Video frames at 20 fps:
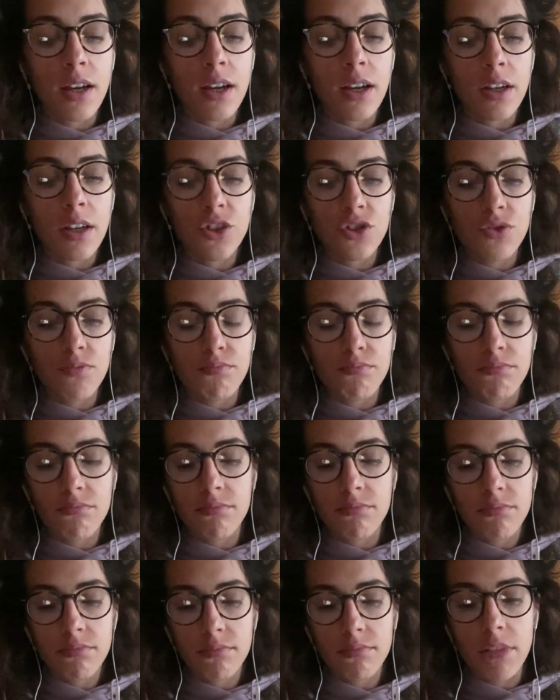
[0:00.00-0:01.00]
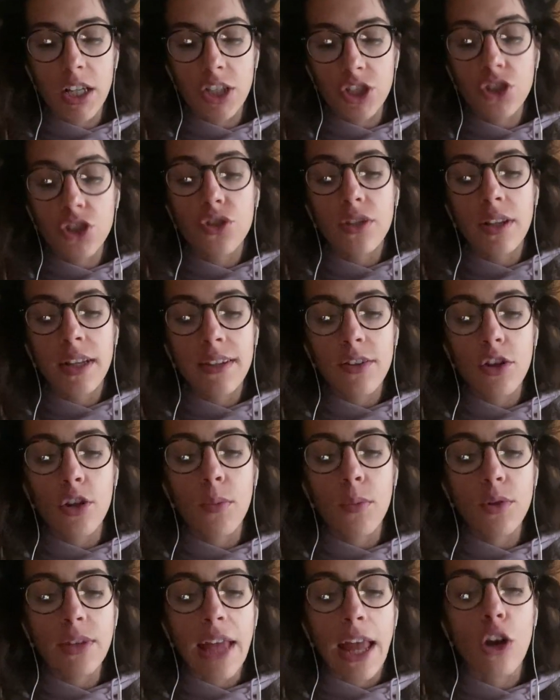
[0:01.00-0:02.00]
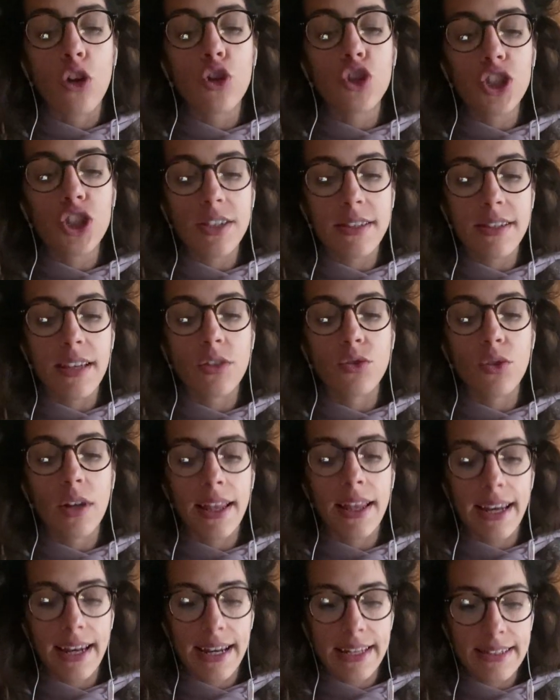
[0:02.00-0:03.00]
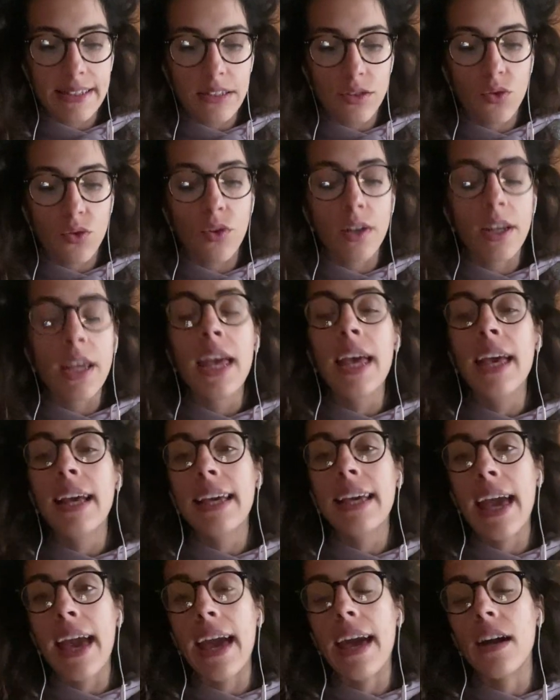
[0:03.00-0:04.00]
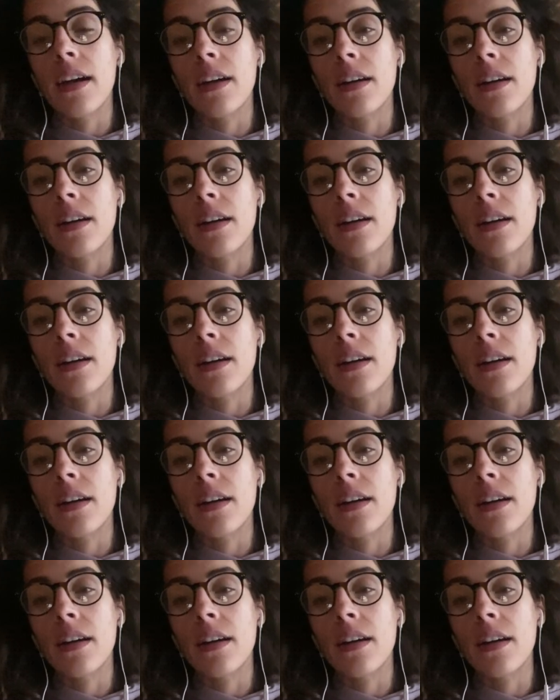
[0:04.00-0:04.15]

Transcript: al centro dell'intero modello ci siano le relazioni che eh,